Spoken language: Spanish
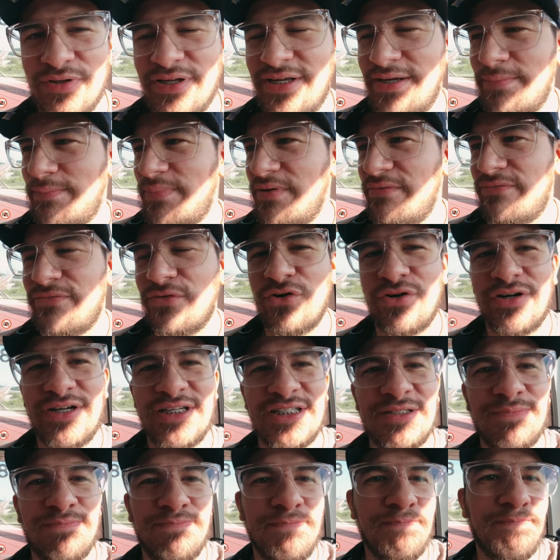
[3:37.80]
porque P4
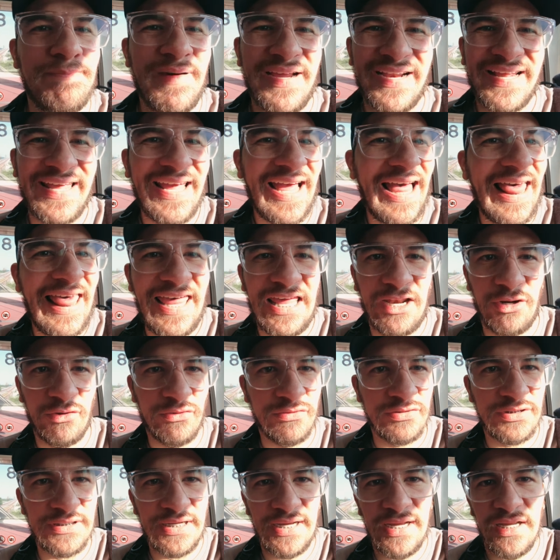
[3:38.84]
es
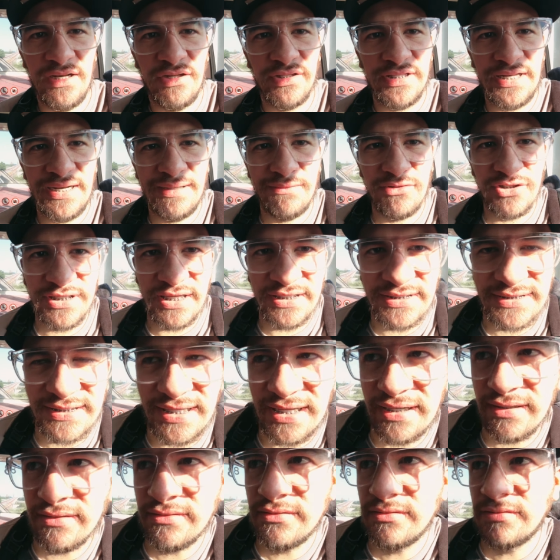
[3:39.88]
parqueadero, o sea, ahí tenemos que
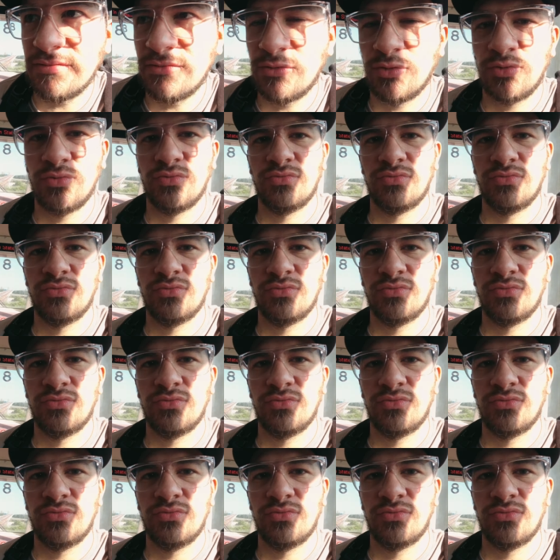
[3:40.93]
estar.